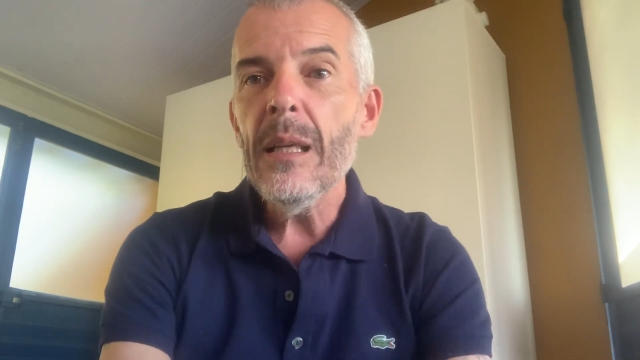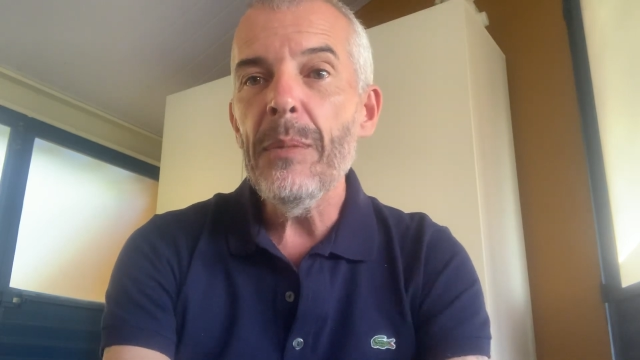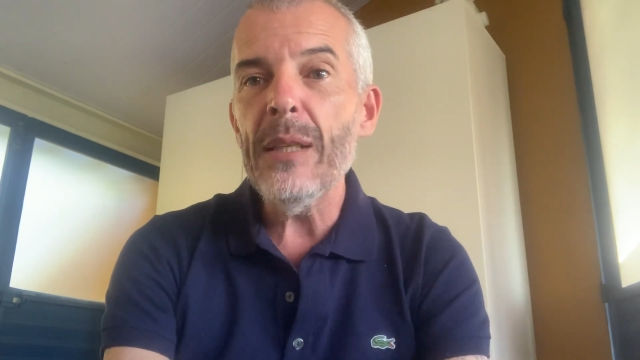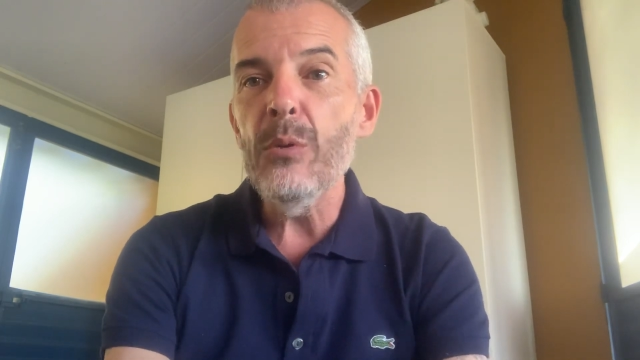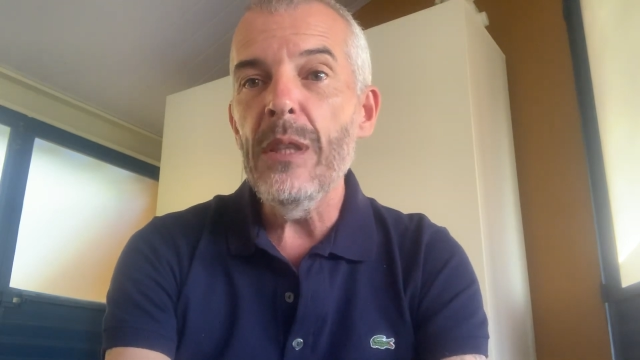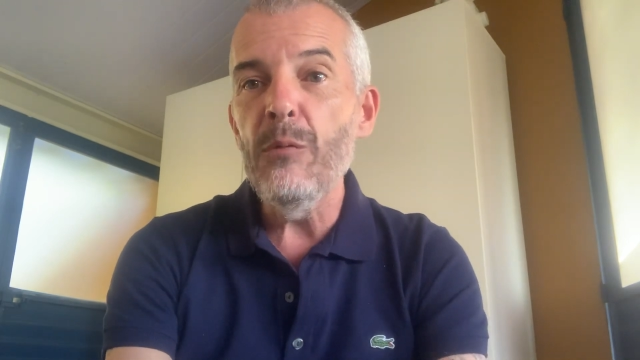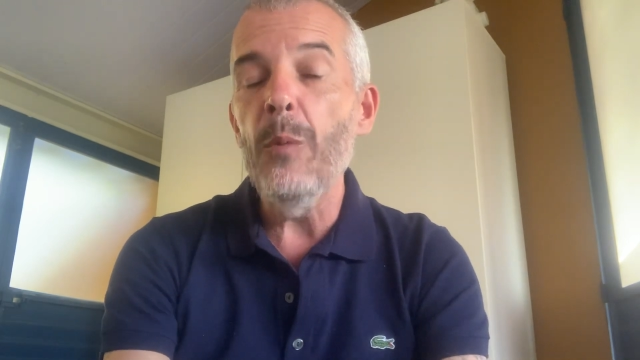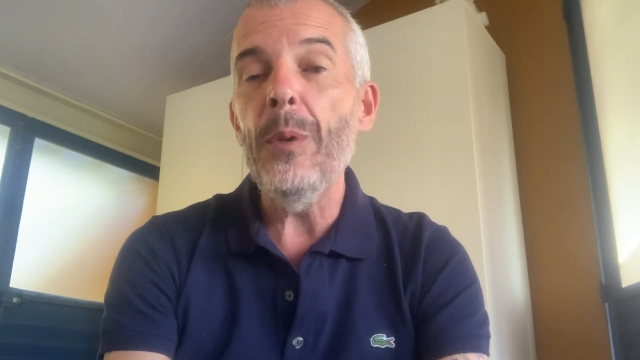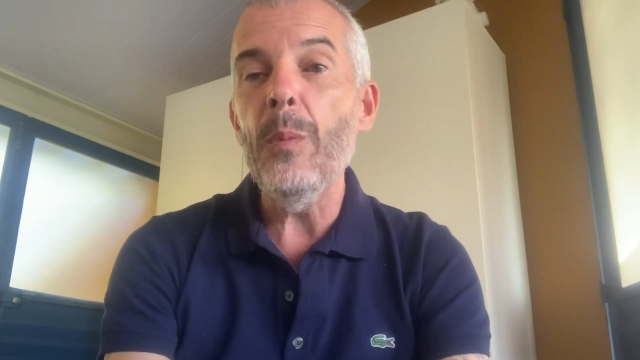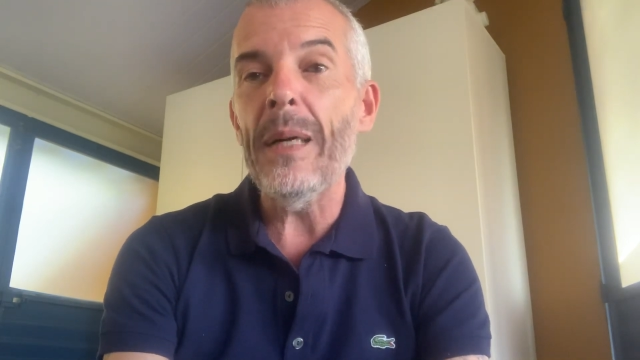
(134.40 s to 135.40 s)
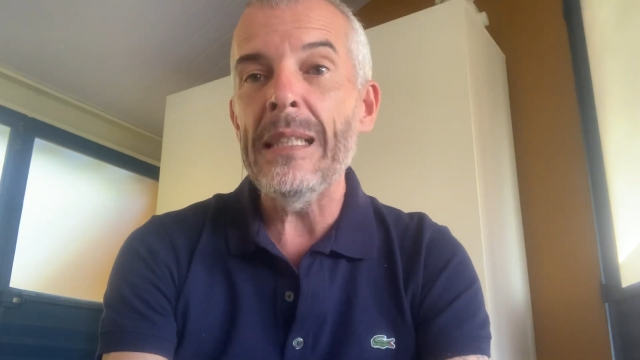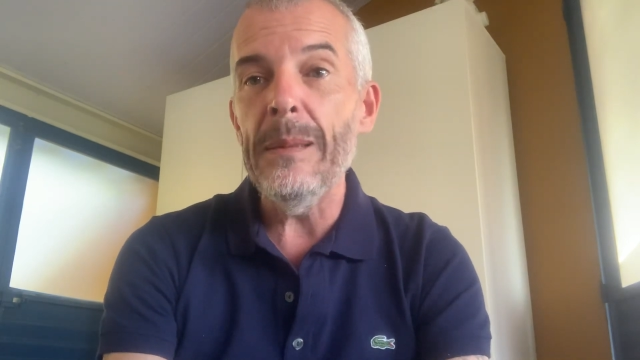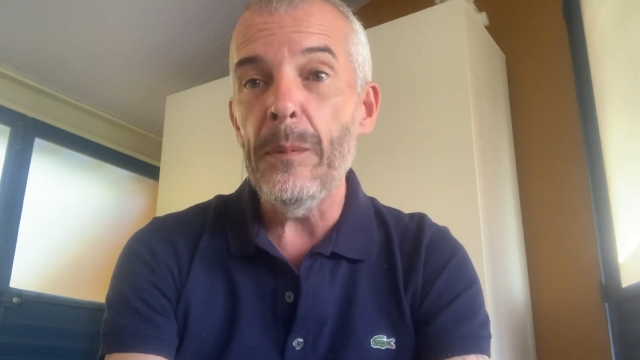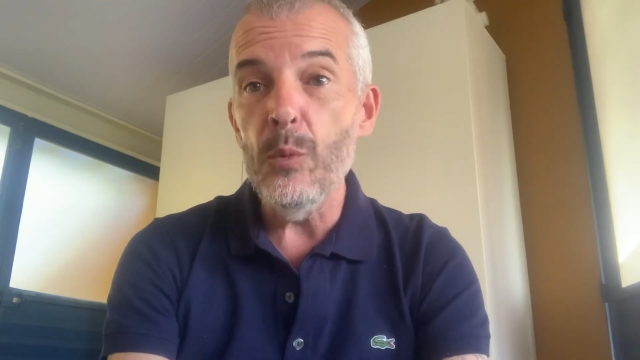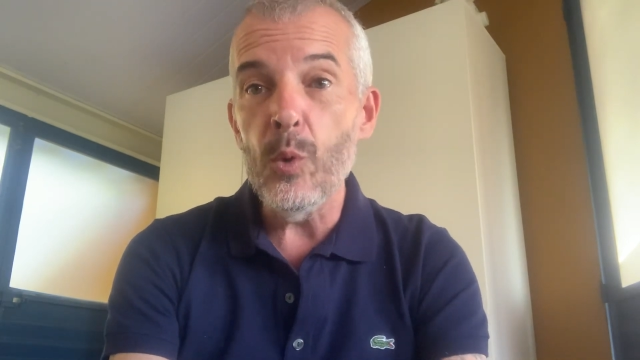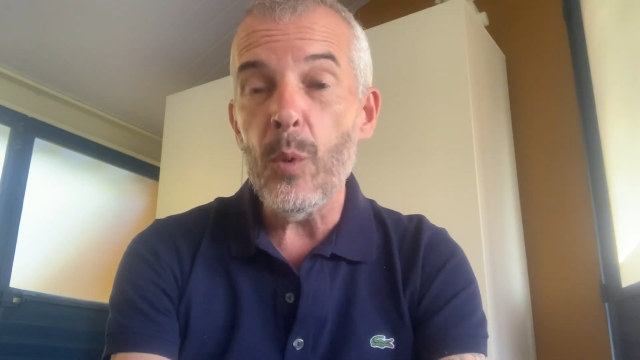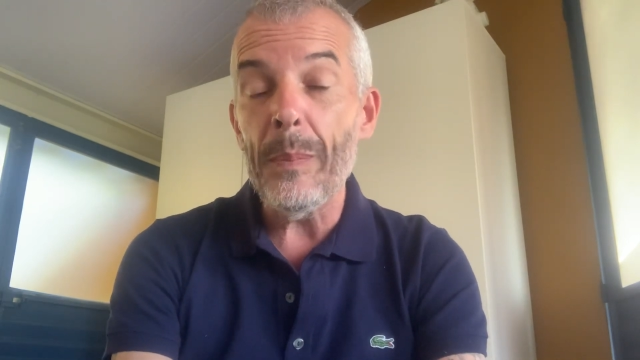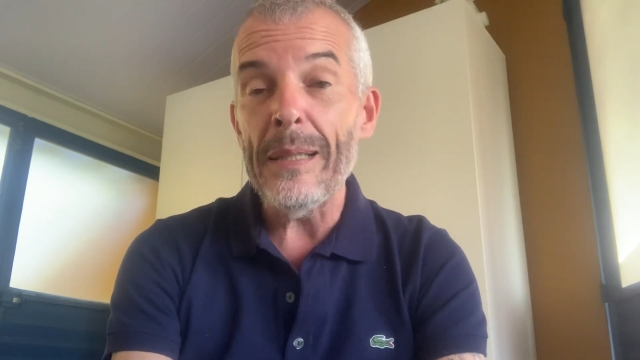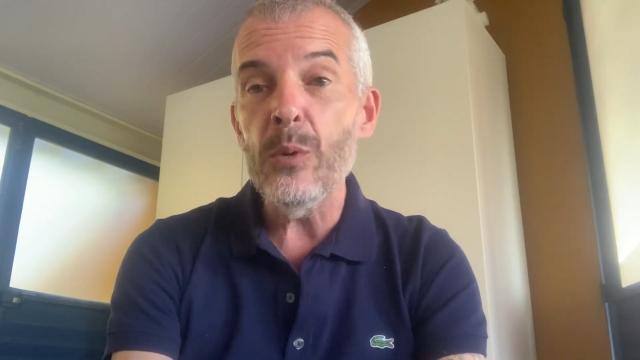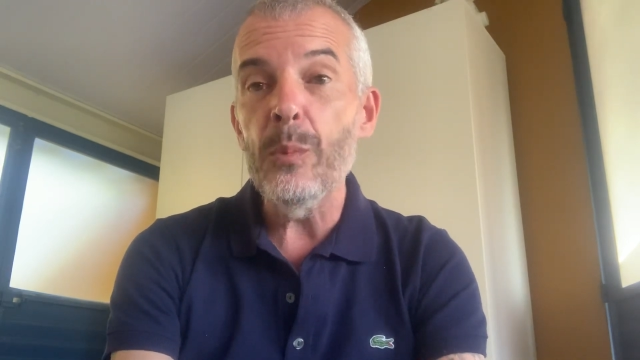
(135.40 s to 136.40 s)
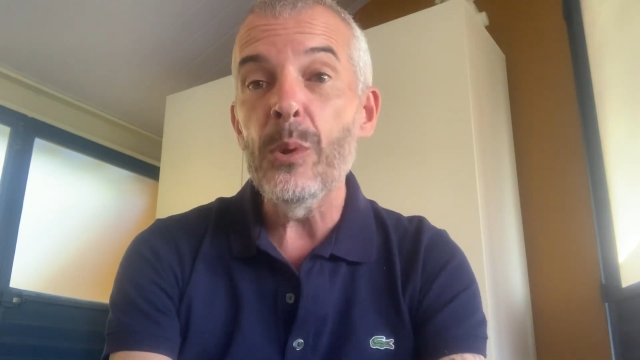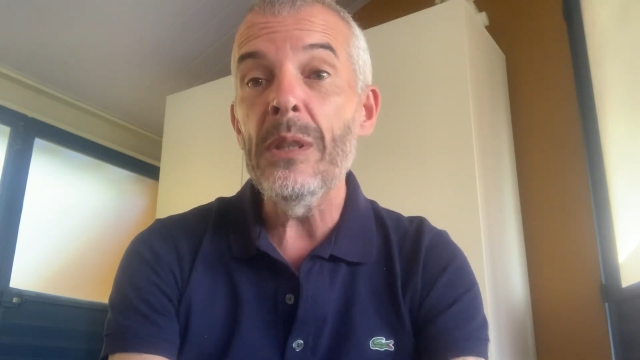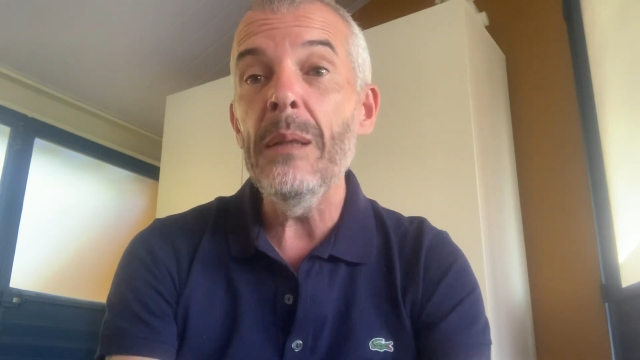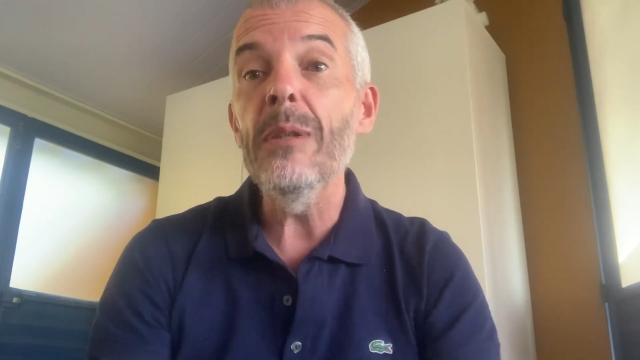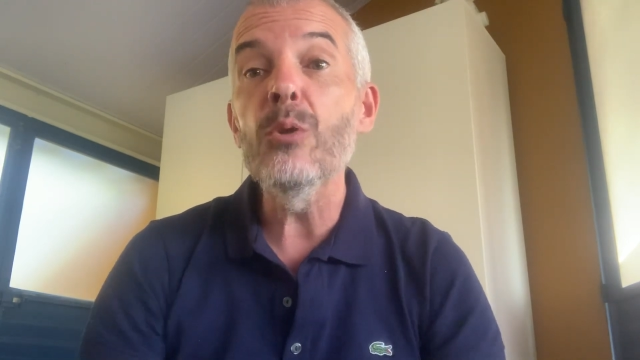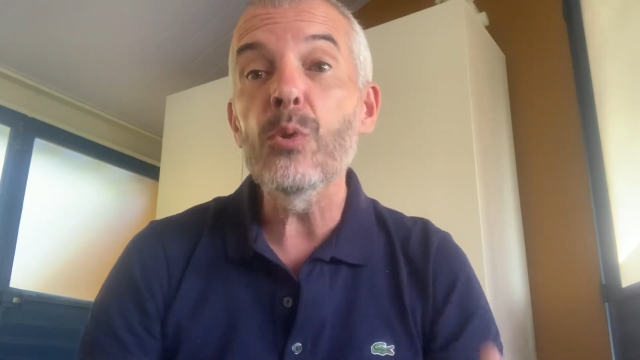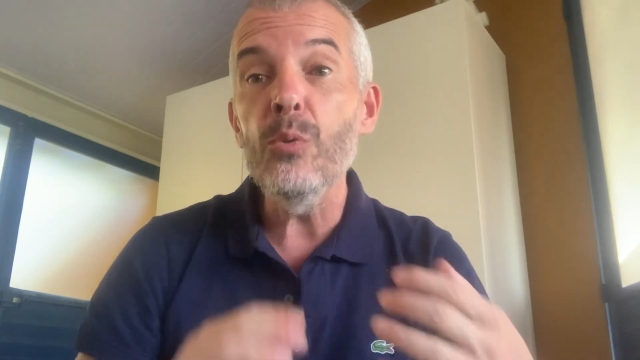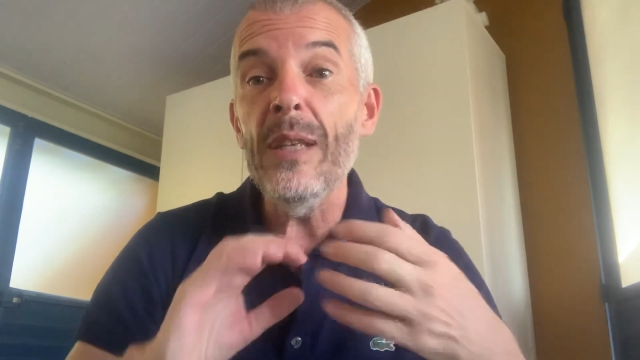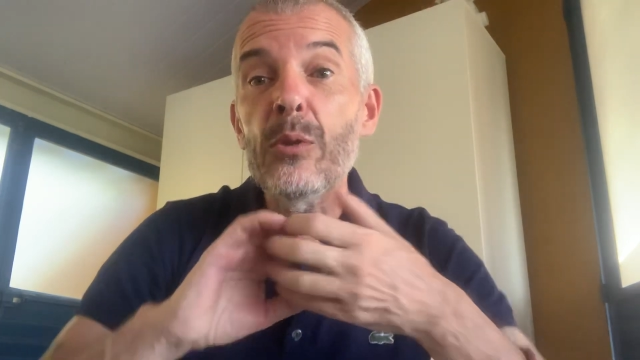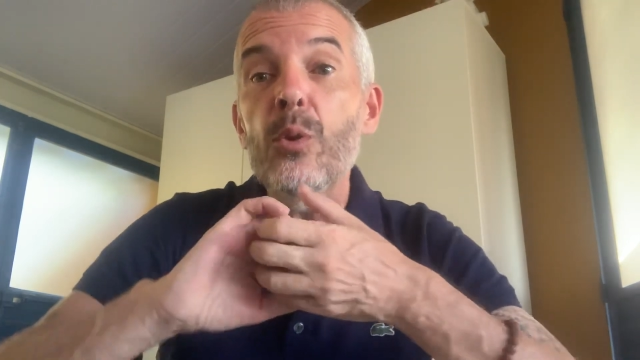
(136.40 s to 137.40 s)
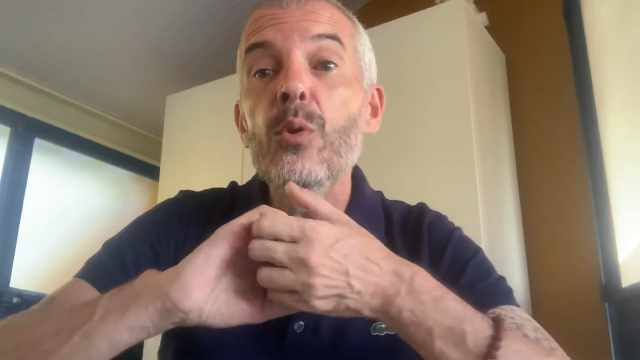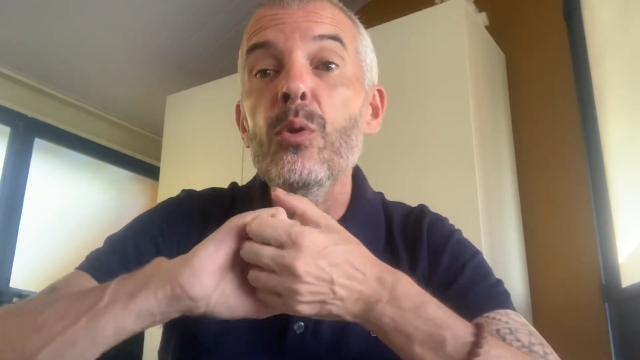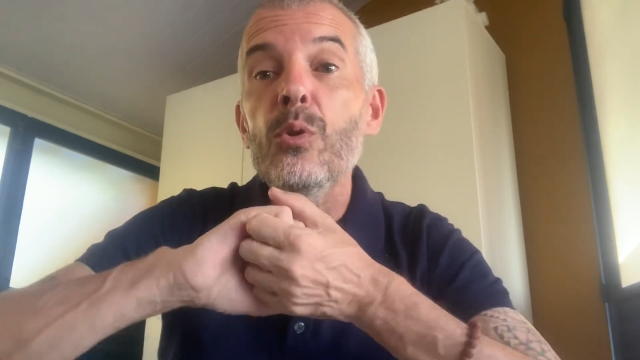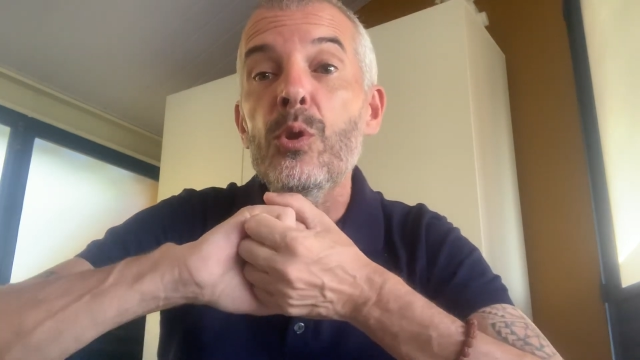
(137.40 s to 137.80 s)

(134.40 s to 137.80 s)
bien de développer le maximum de compassion possible et surtout d'être